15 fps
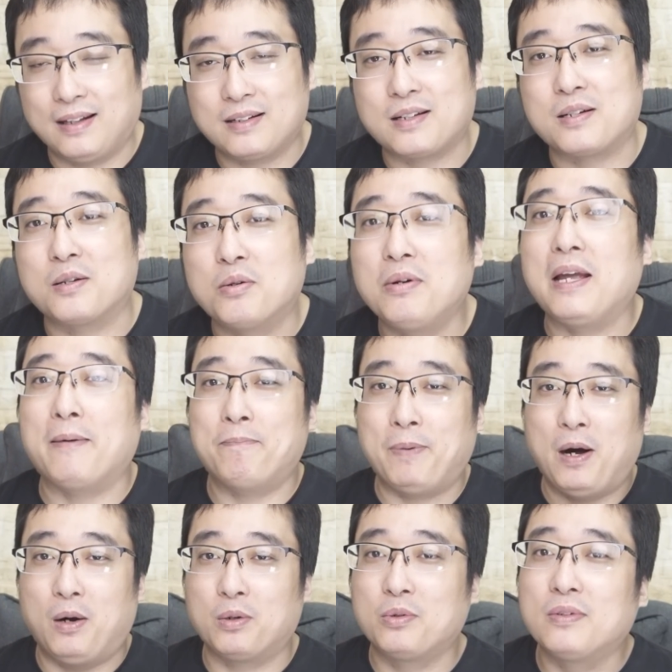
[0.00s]
他只会
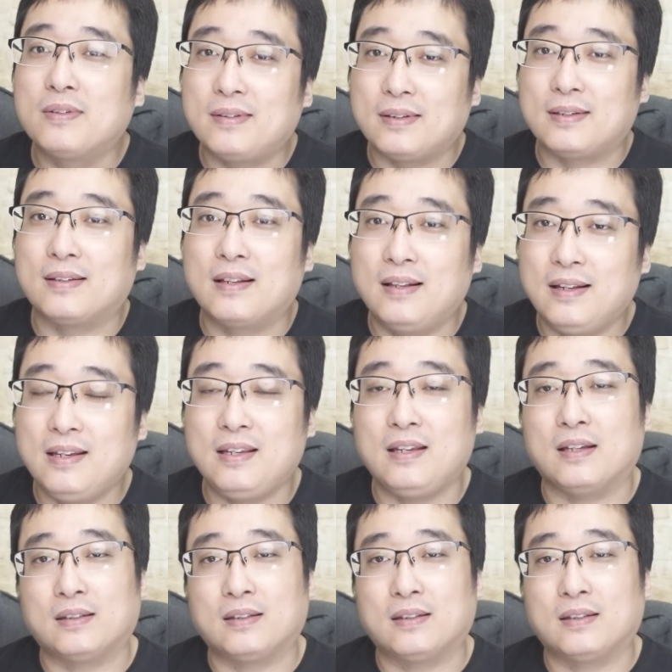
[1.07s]
保住自己的利益。